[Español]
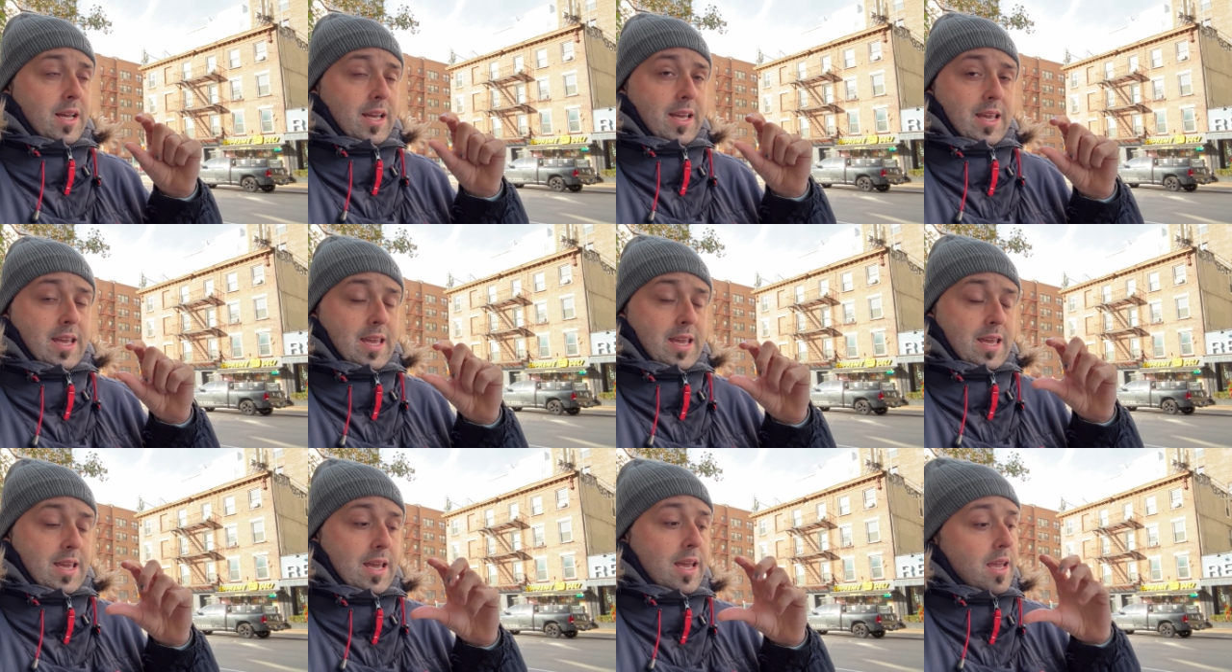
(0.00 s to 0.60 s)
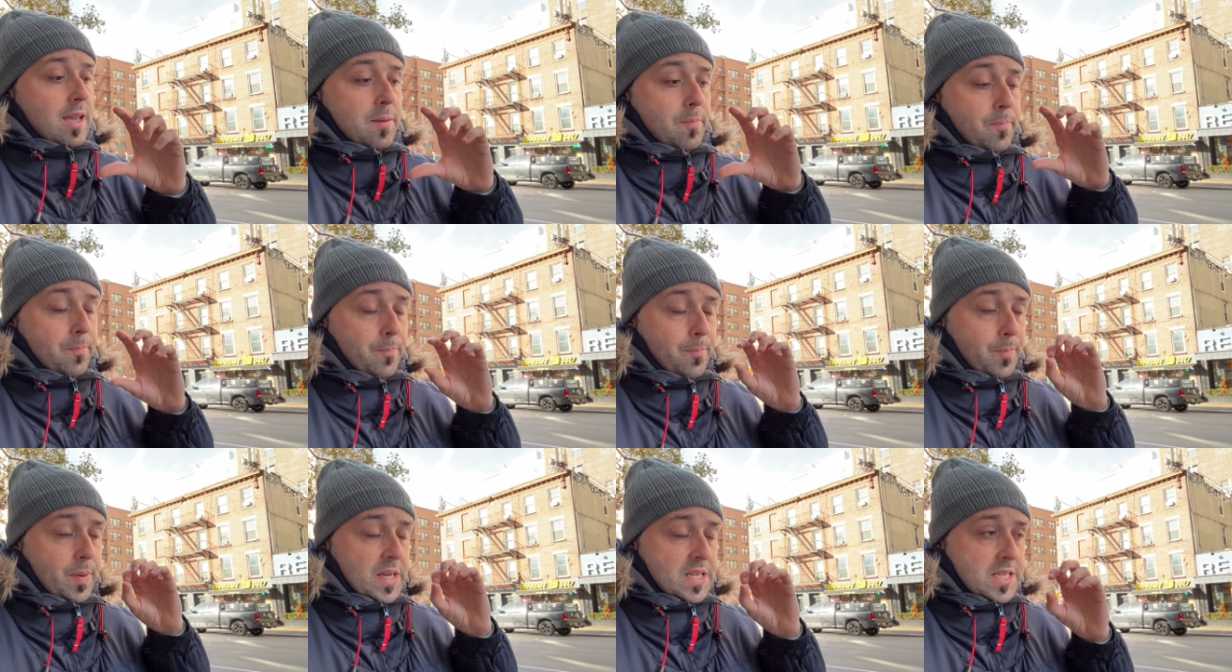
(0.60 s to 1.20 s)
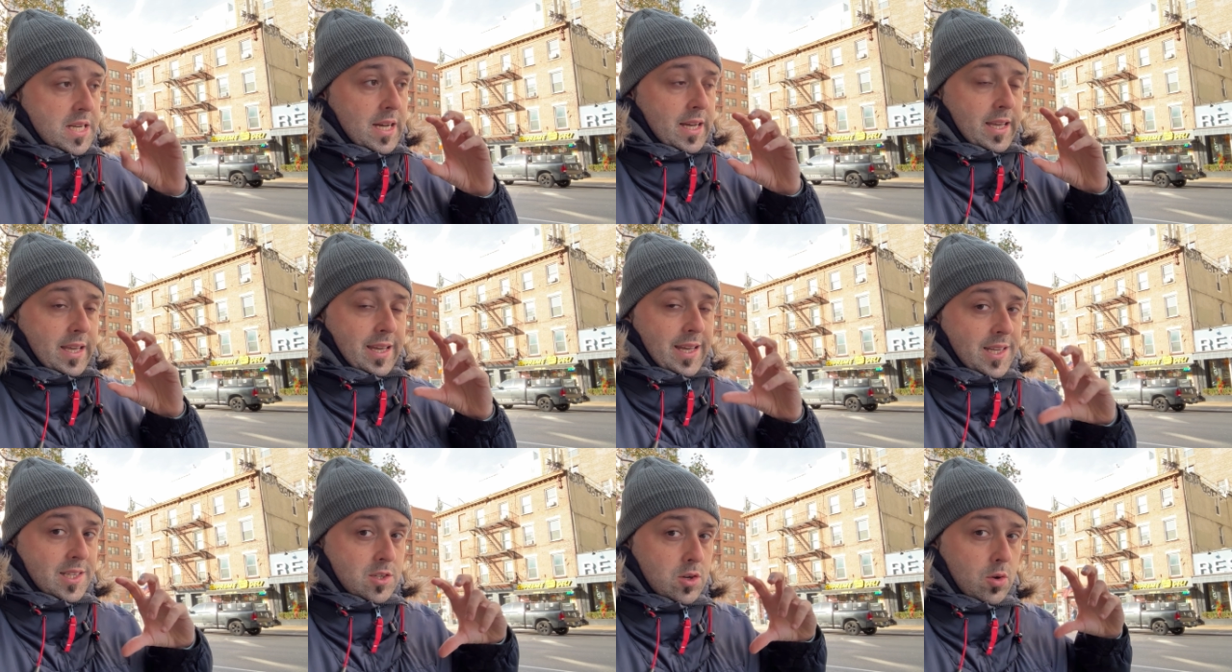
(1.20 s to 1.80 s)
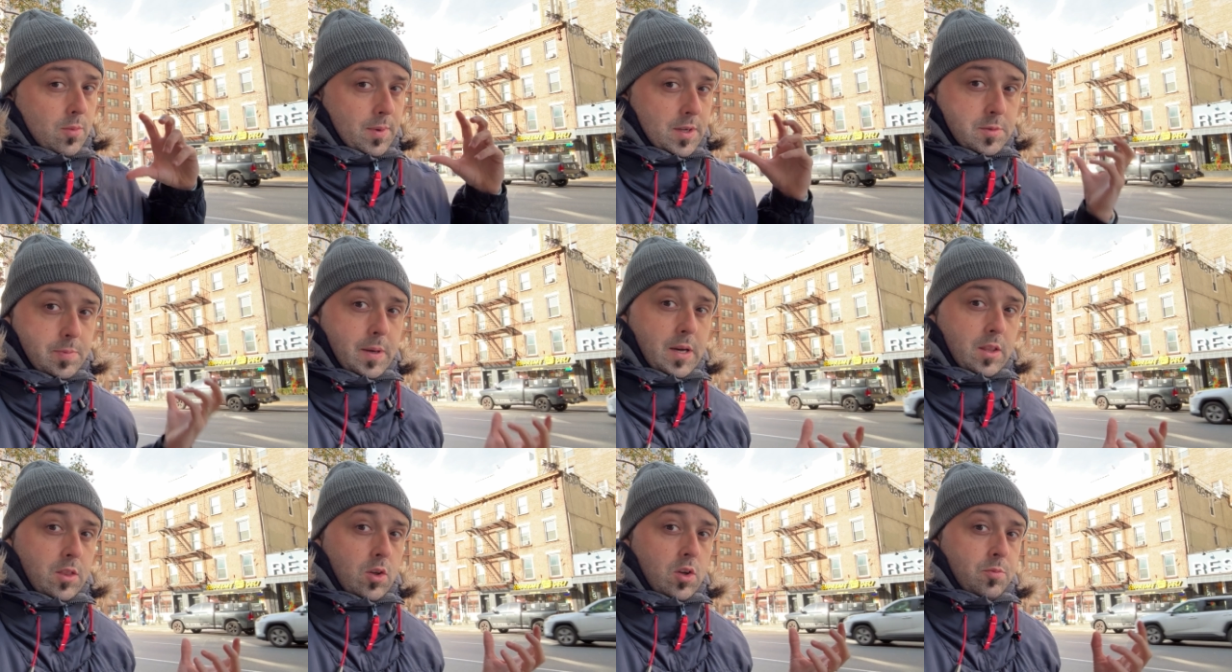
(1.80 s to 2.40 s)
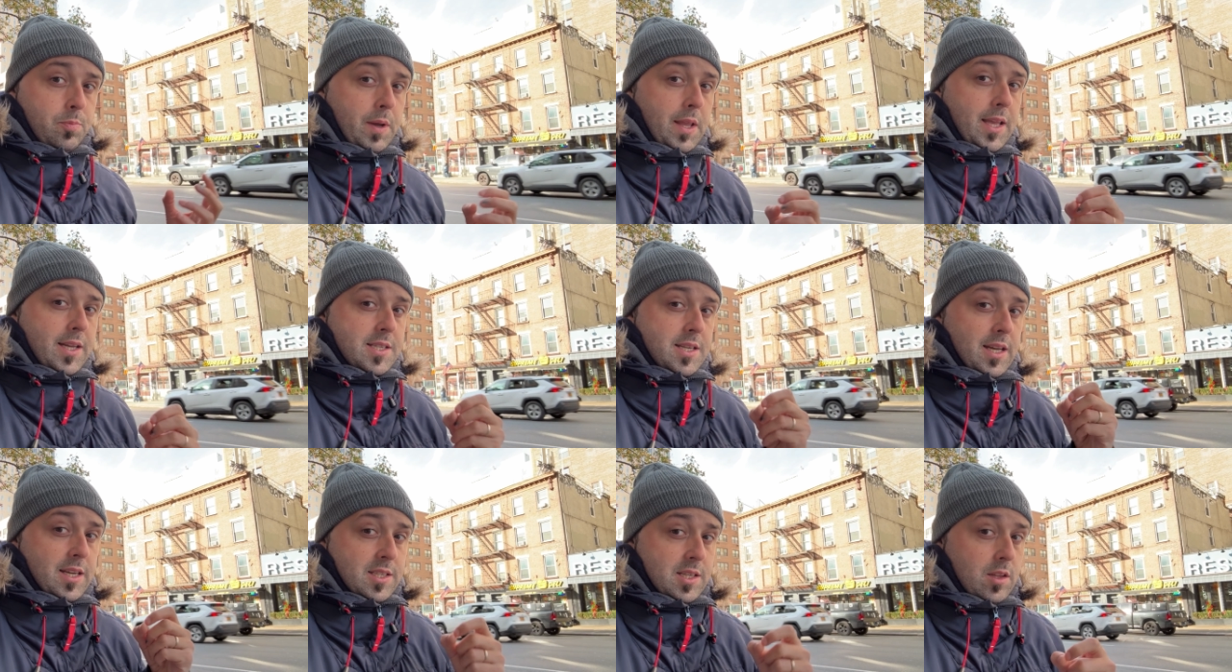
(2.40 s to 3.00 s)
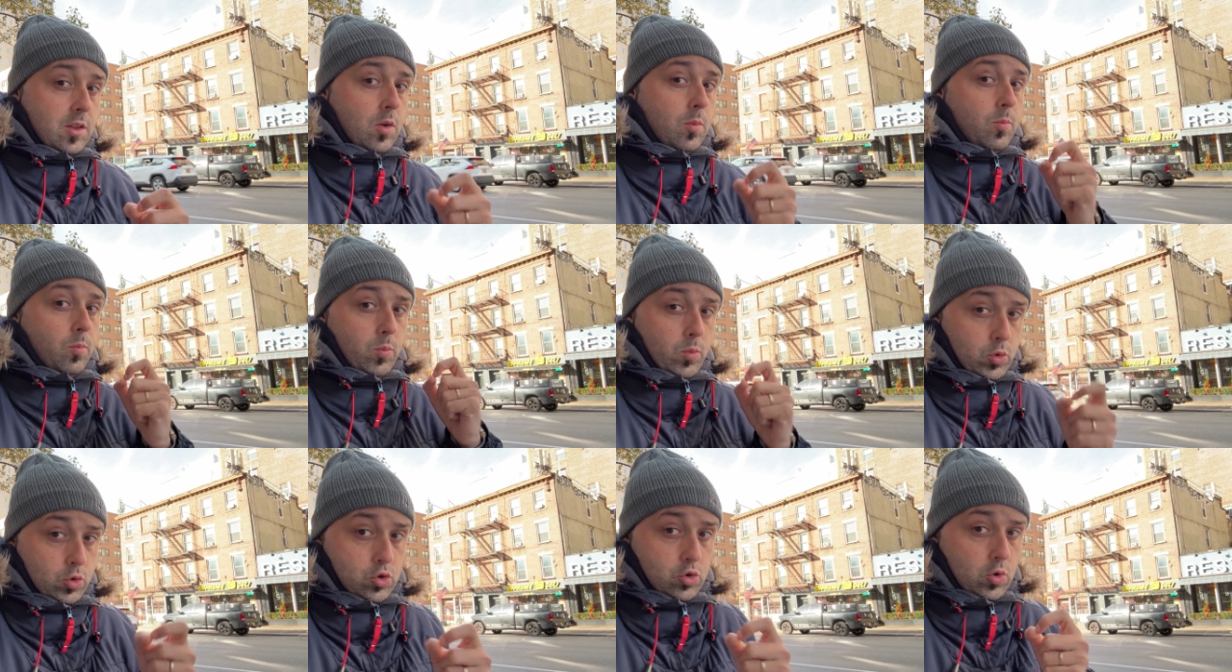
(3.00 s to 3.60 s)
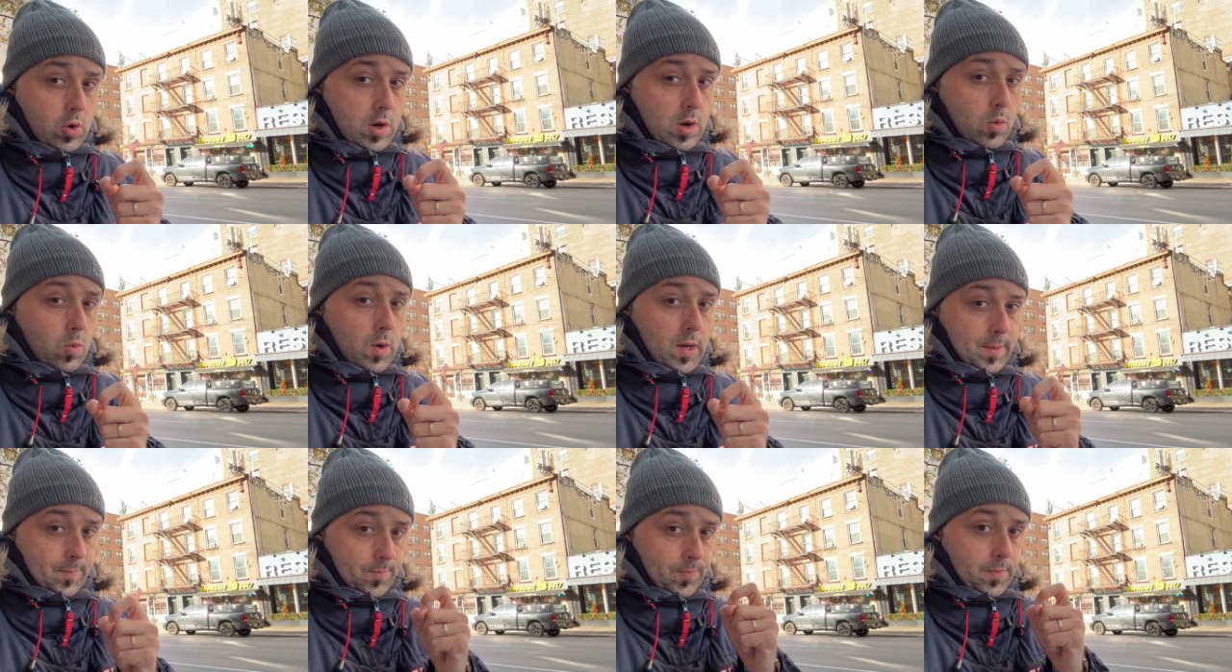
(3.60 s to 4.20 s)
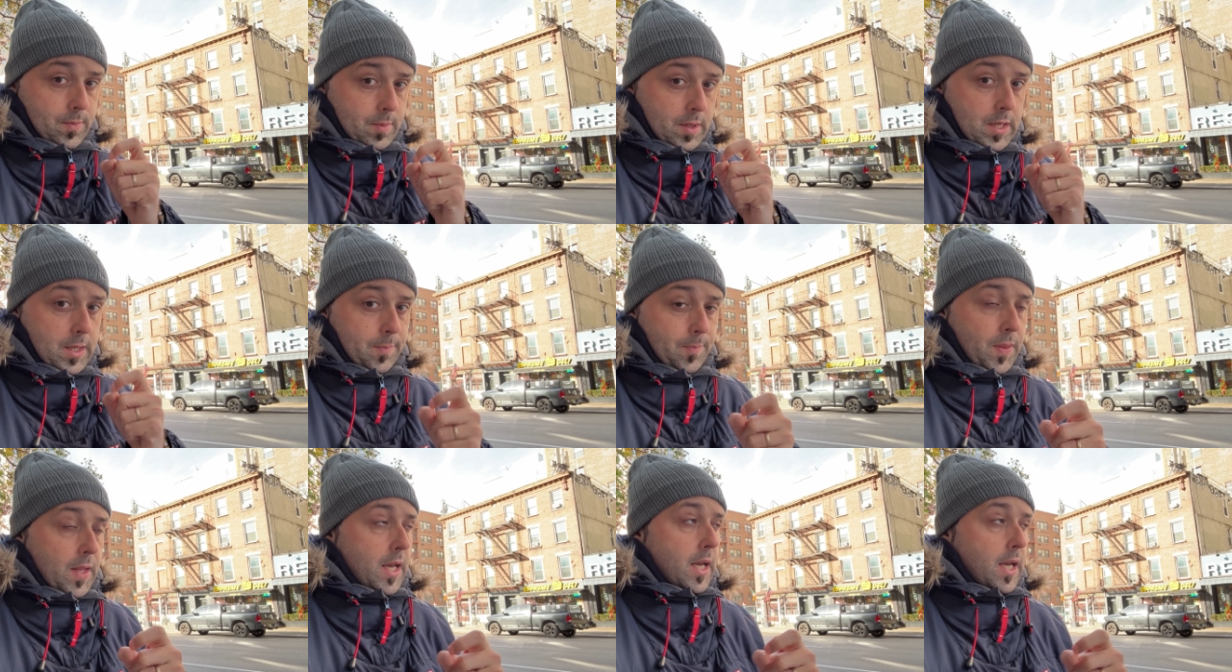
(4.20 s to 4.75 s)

y, y, pese a que es lo más parecido a España, sigue siendo mucho agua, ¿vale?